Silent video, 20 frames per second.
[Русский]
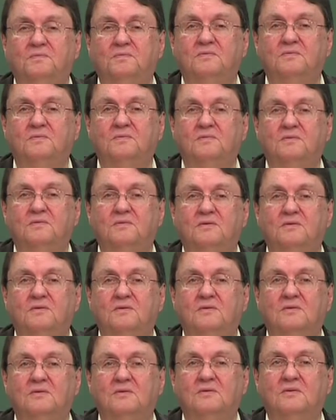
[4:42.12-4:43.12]
Этот принцип
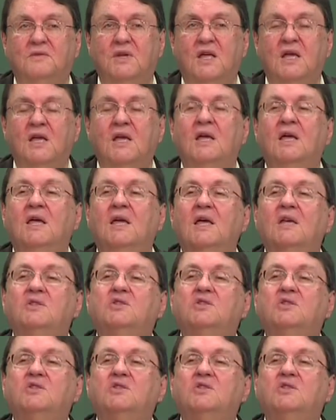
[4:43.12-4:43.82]
не библейский.